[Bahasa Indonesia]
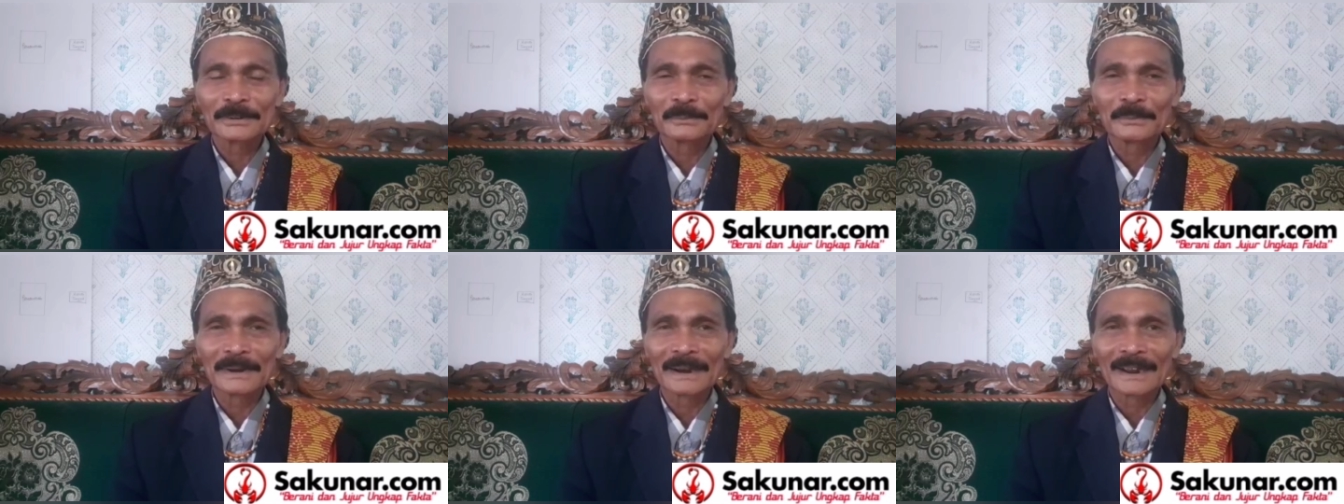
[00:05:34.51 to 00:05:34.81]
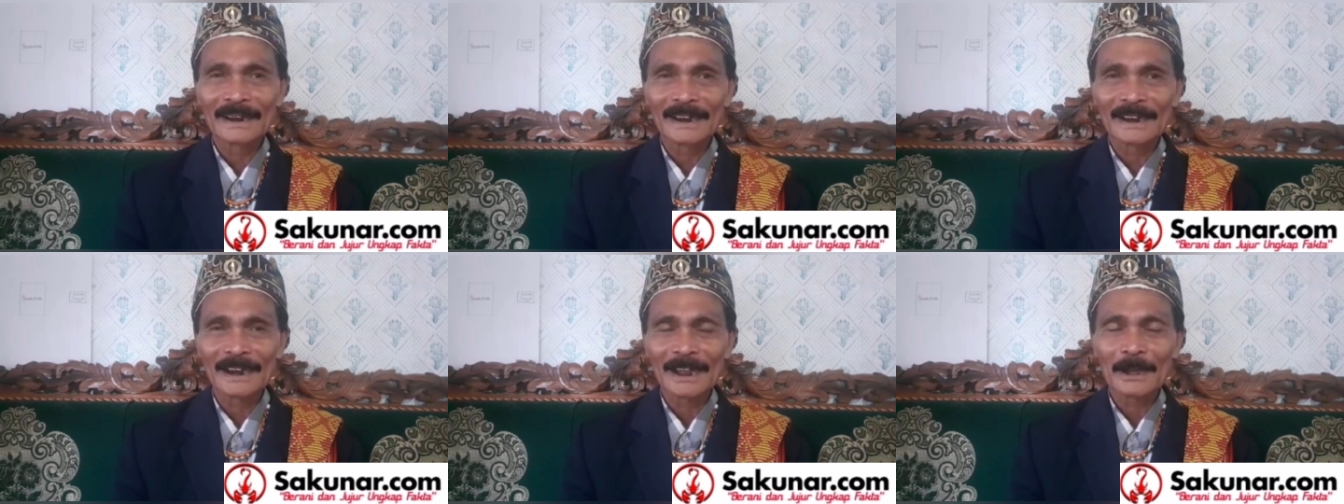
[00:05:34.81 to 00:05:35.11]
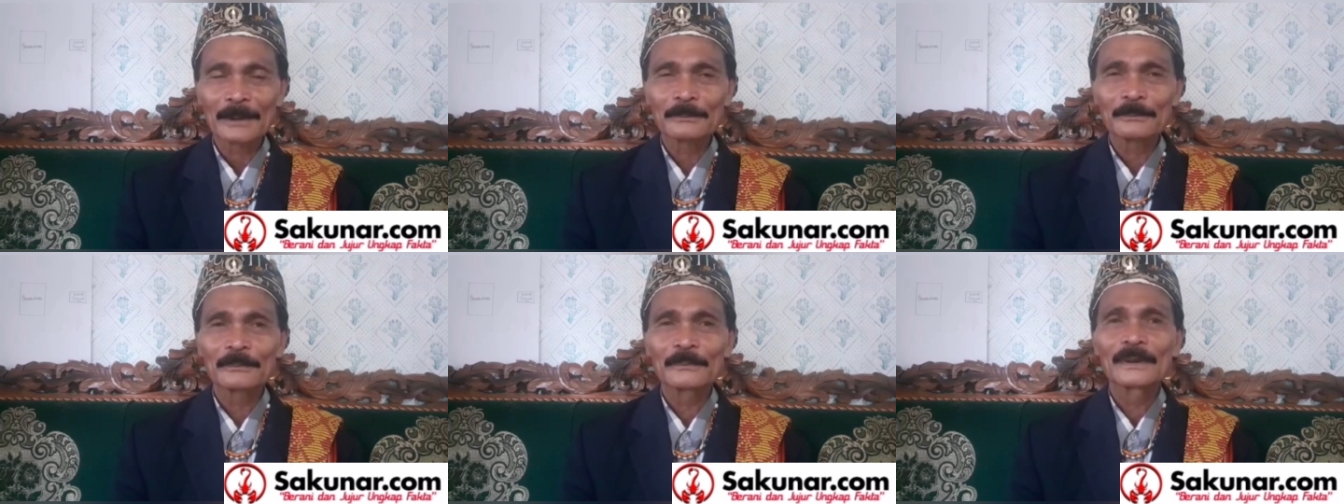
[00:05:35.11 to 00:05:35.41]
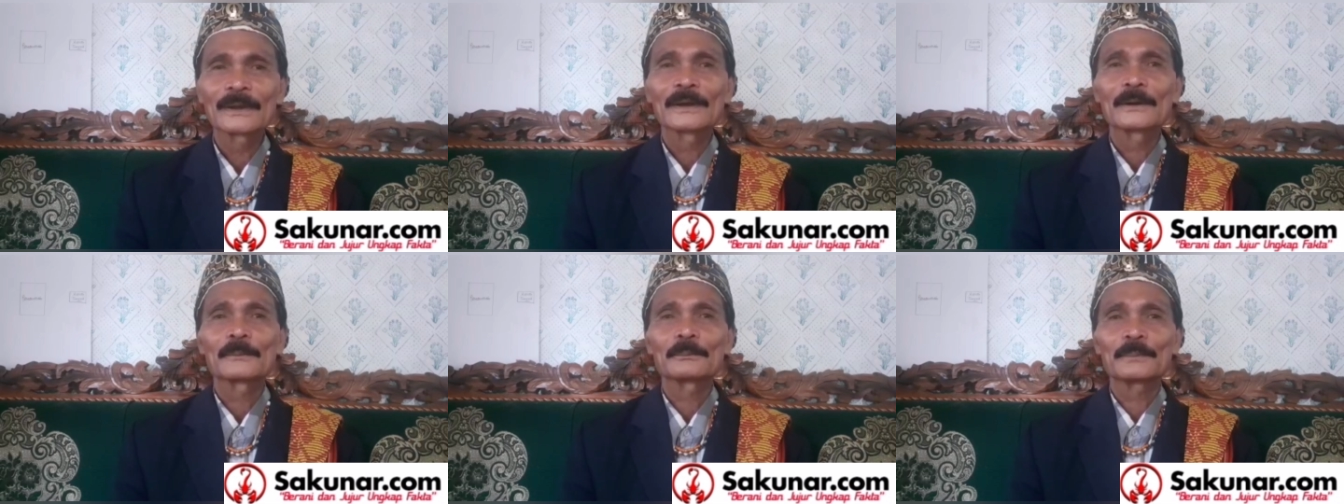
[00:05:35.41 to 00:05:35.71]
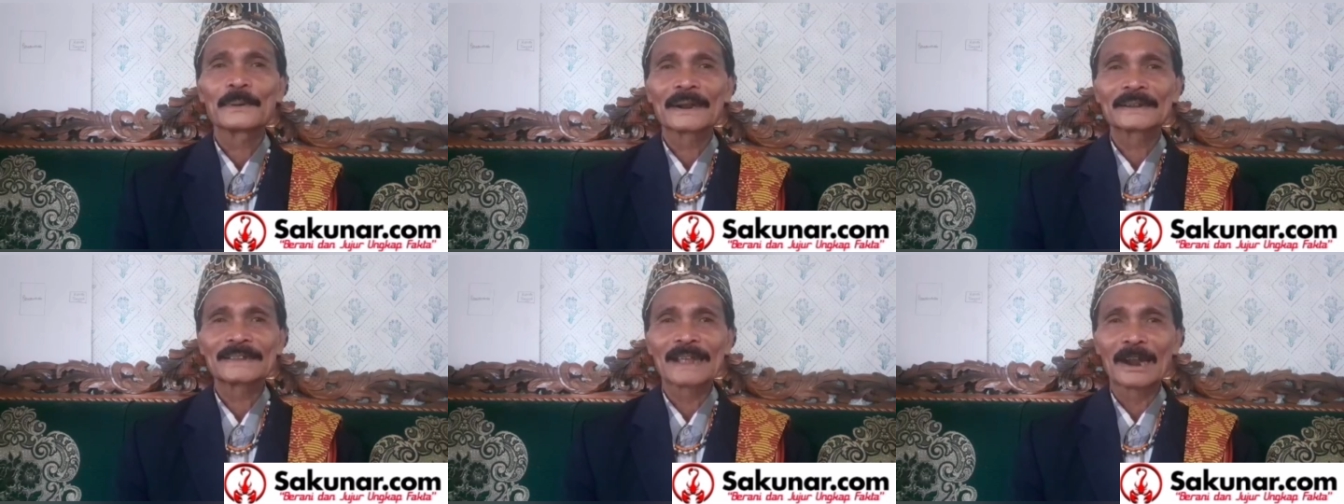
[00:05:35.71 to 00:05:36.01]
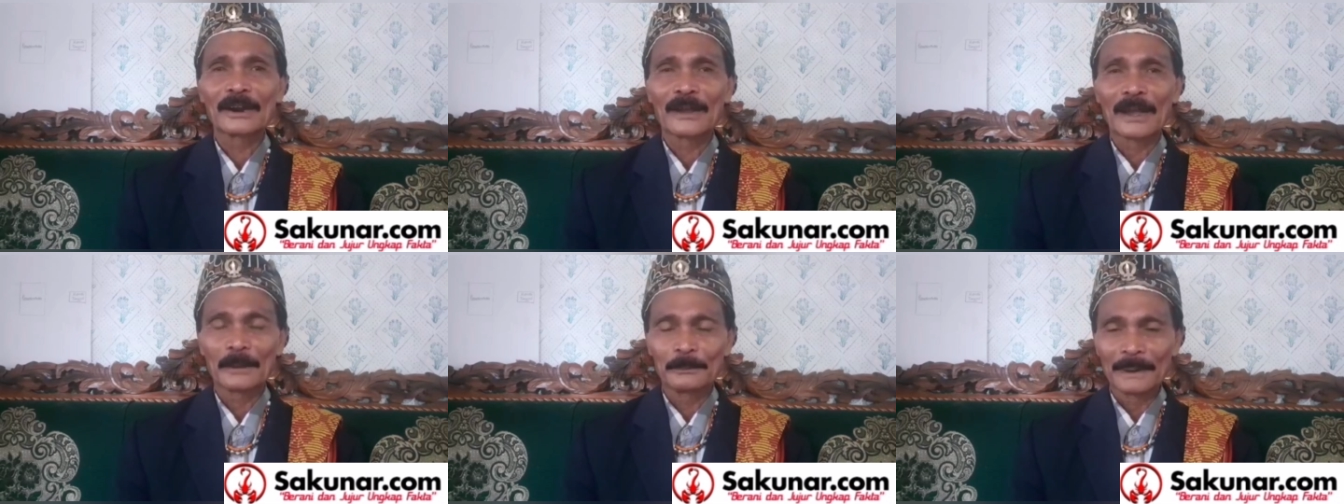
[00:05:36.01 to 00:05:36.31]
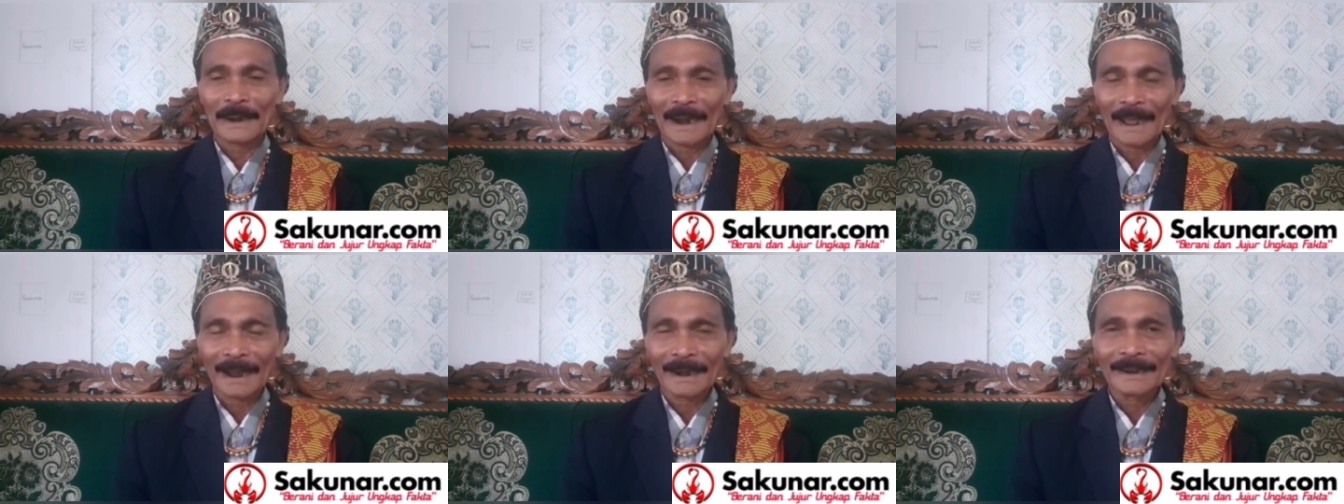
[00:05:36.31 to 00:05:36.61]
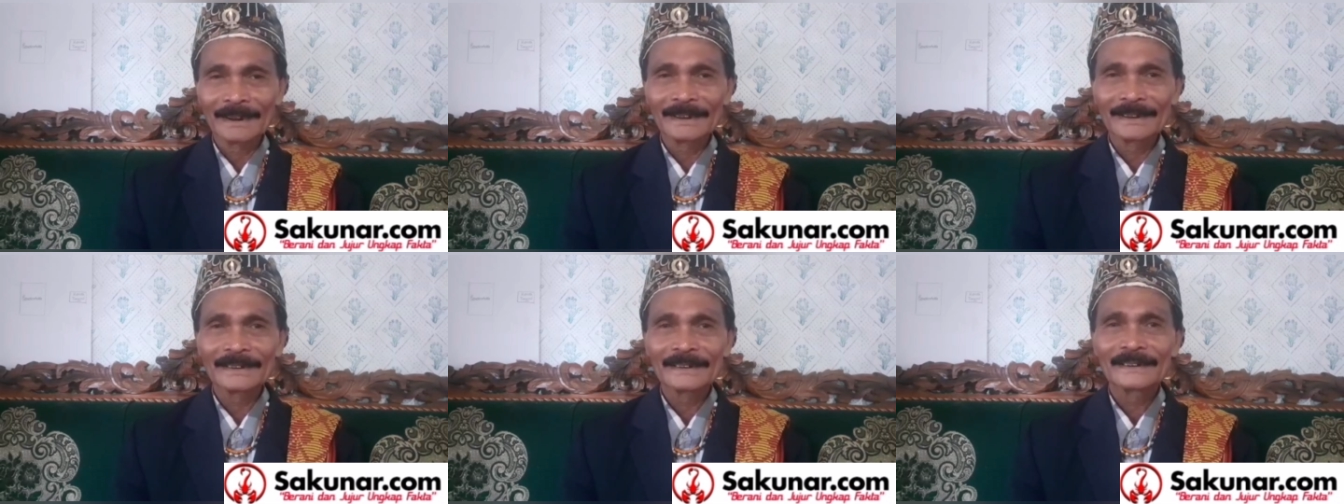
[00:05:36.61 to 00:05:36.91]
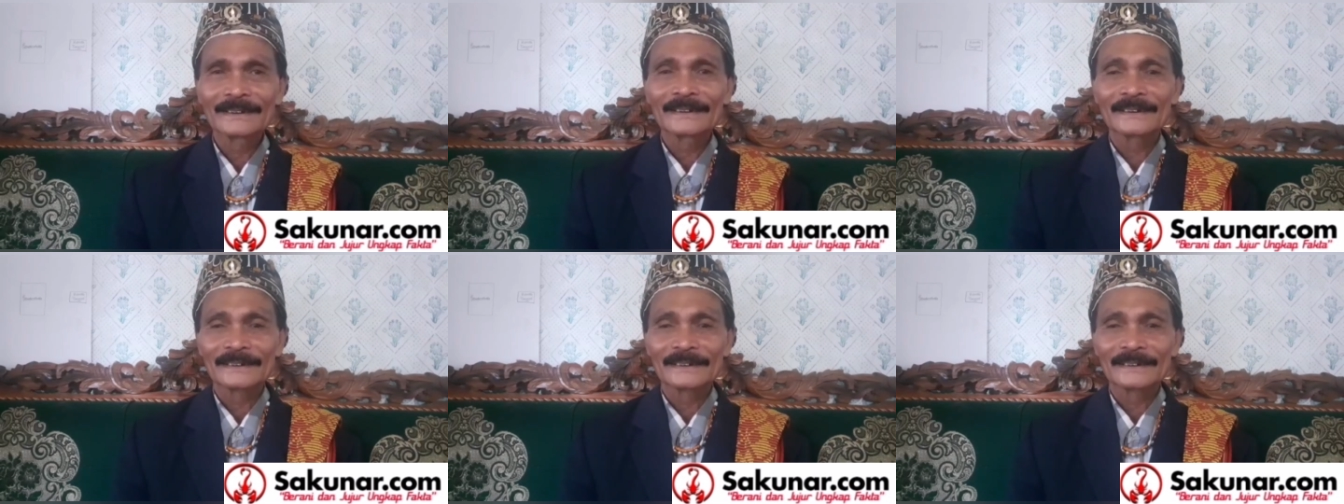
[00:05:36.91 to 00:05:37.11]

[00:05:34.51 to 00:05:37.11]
96 Bertalo ambil Ali